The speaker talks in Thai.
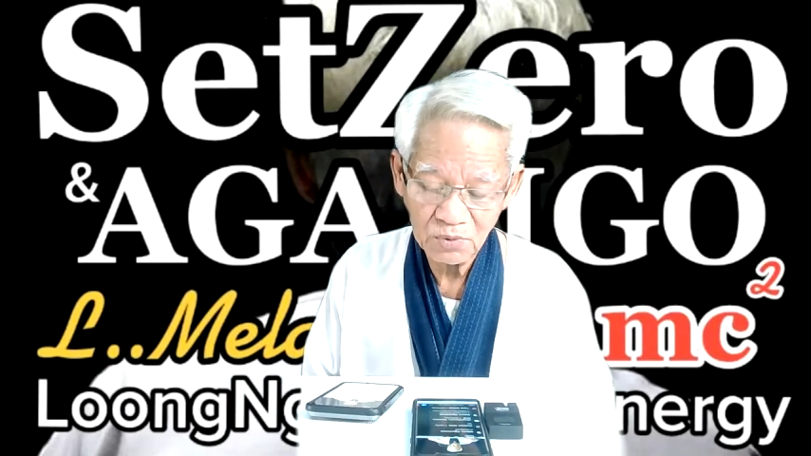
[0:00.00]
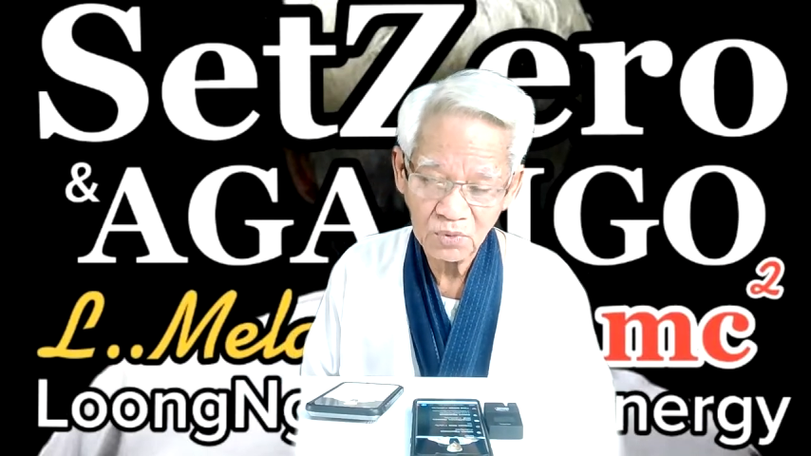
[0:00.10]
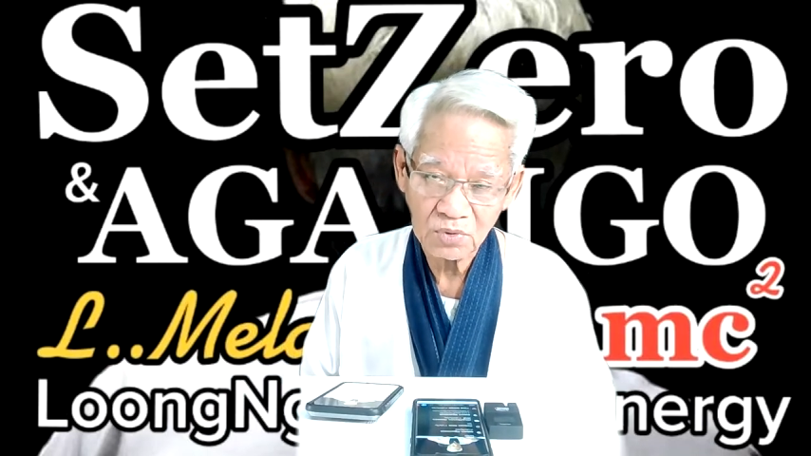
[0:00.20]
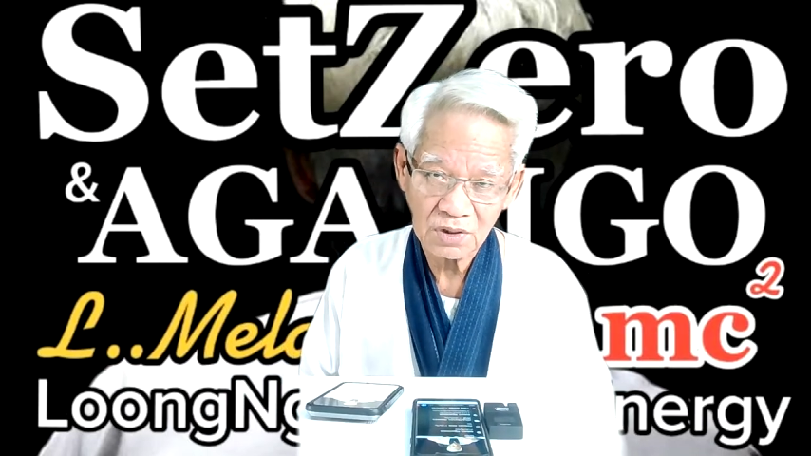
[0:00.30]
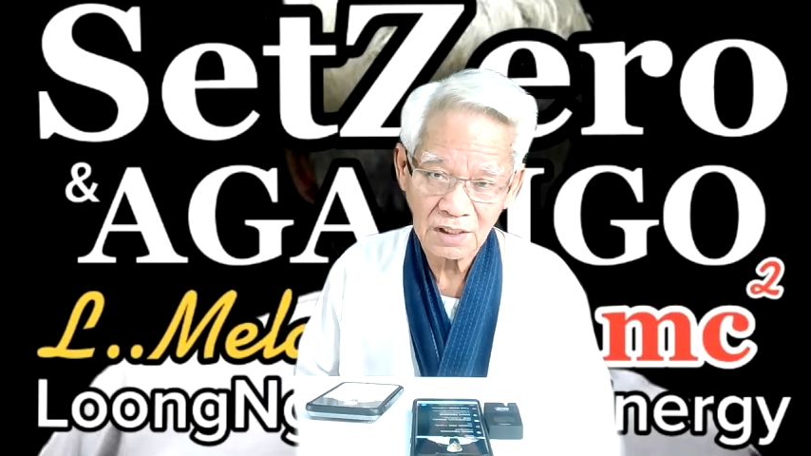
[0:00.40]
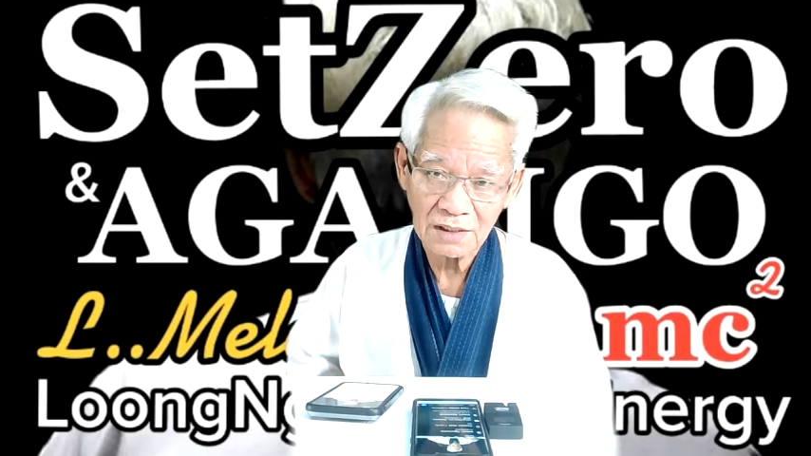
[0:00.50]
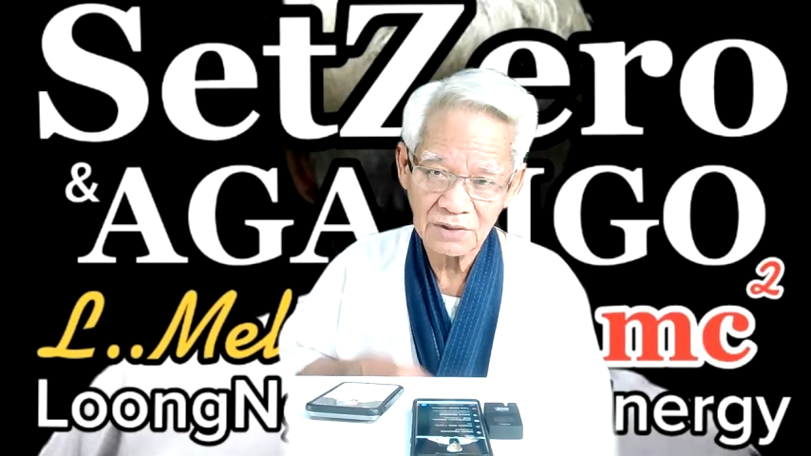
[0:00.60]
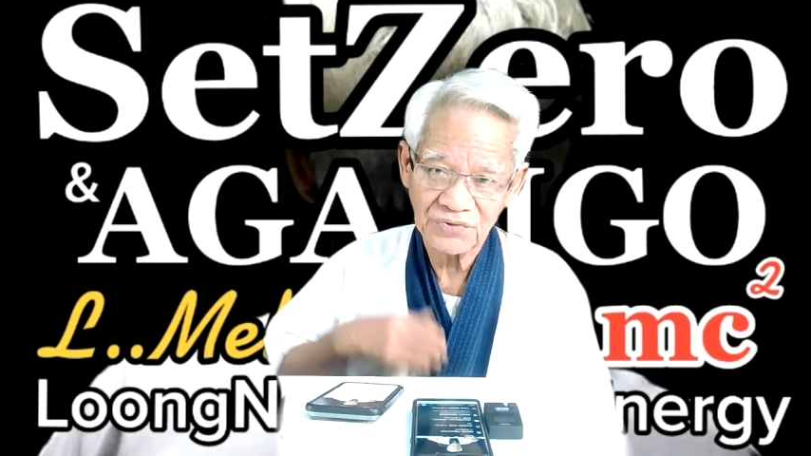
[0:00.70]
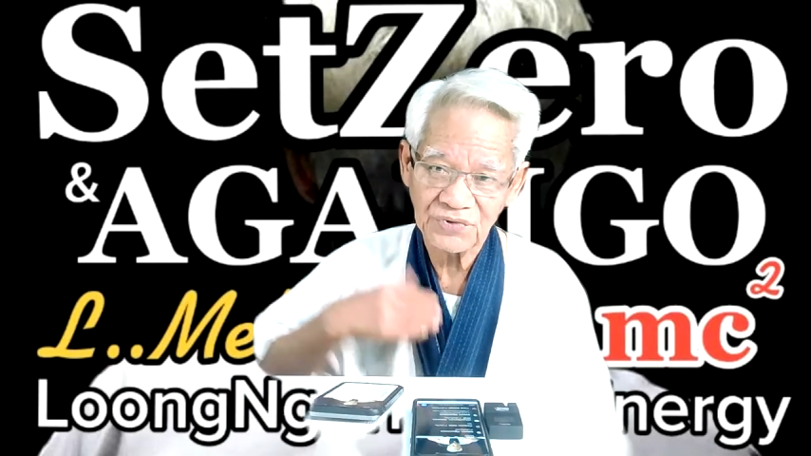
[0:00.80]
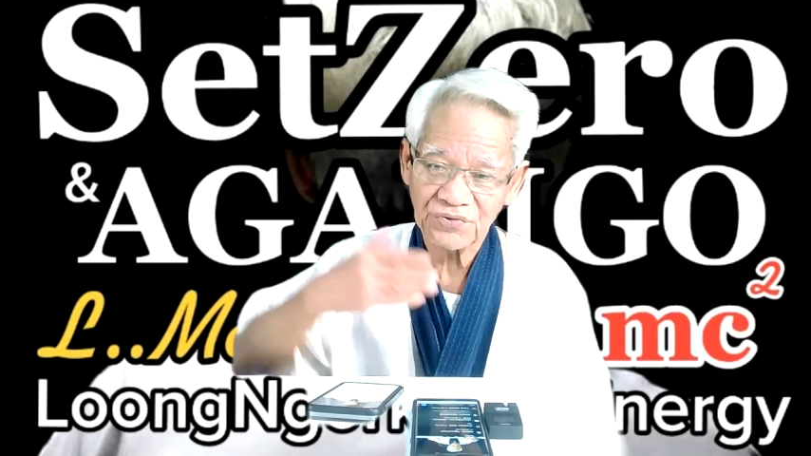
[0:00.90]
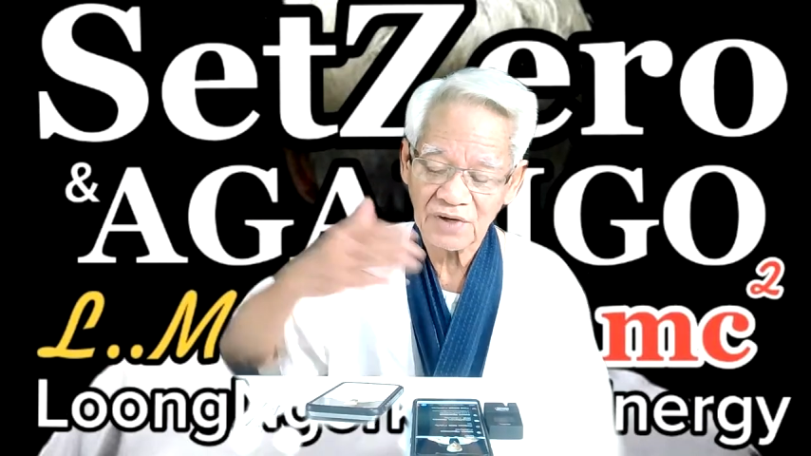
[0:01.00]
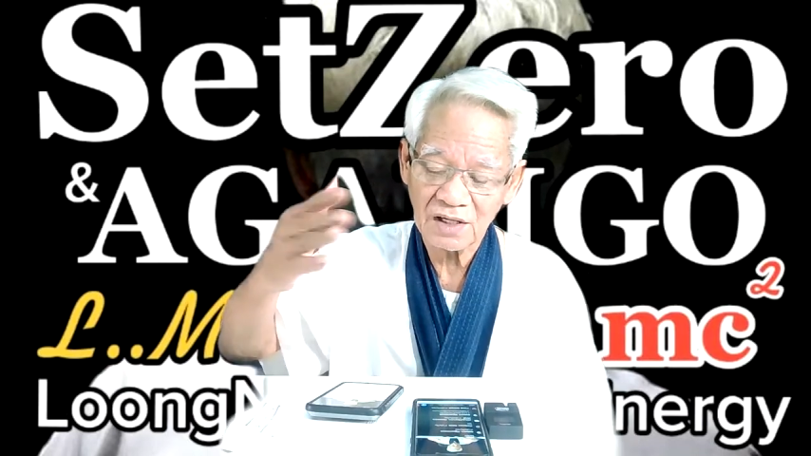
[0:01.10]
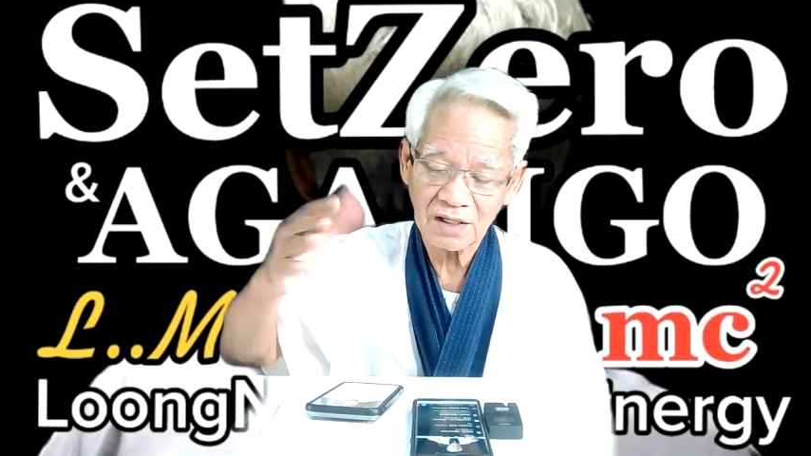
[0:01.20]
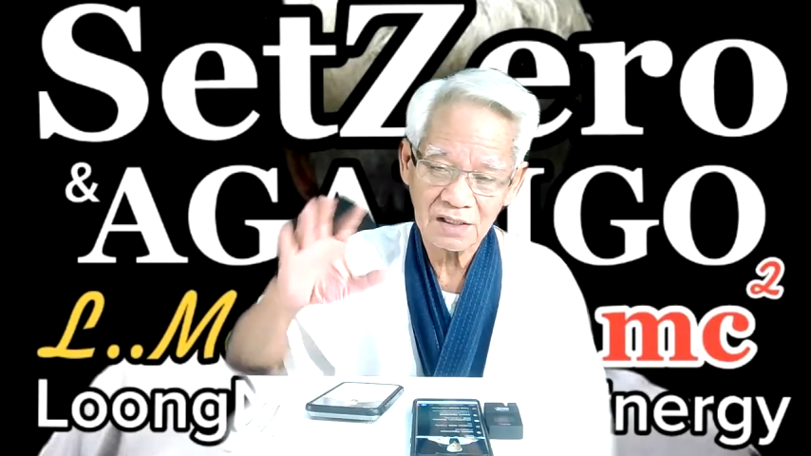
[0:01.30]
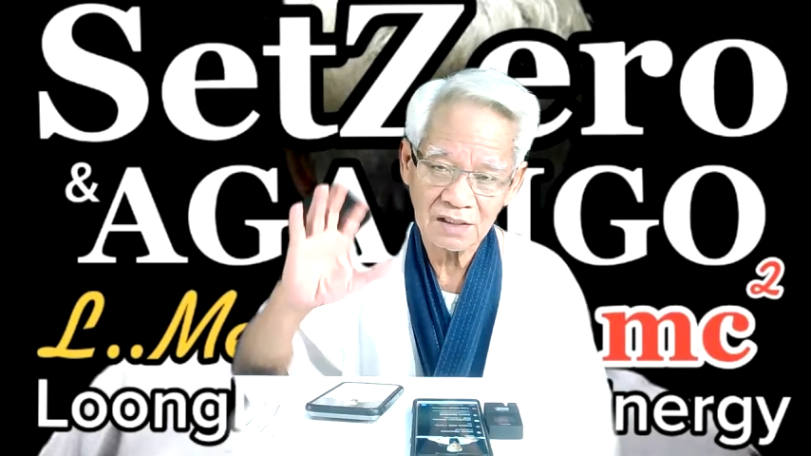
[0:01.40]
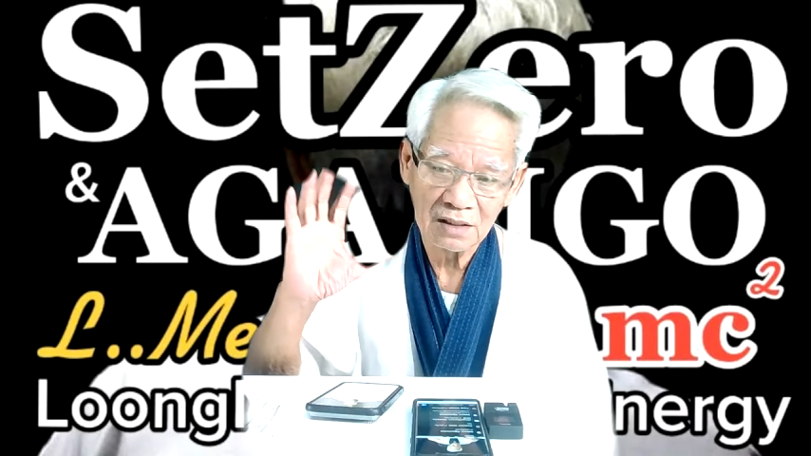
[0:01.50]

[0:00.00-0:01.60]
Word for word: พูดกันนี่สื่อสารกัน